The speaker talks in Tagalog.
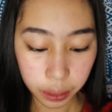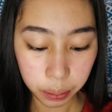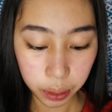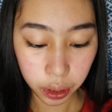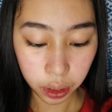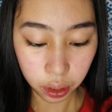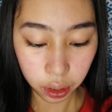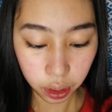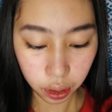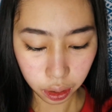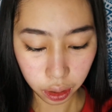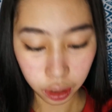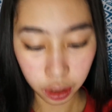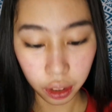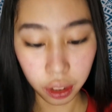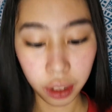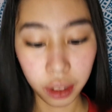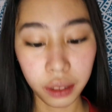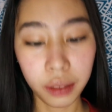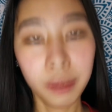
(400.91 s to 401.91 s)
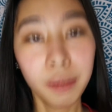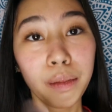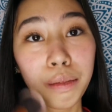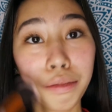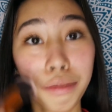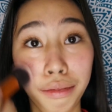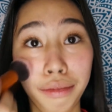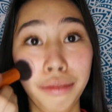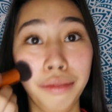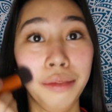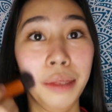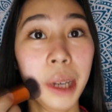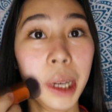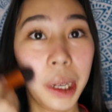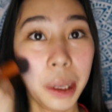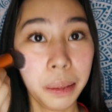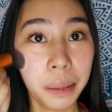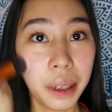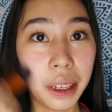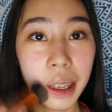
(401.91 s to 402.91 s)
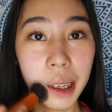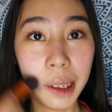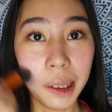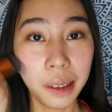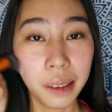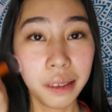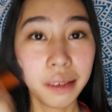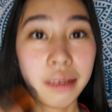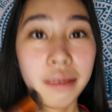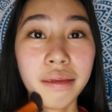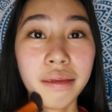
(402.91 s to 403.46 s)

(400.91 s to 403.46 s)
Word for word: mas gusto ko to. Para may ano,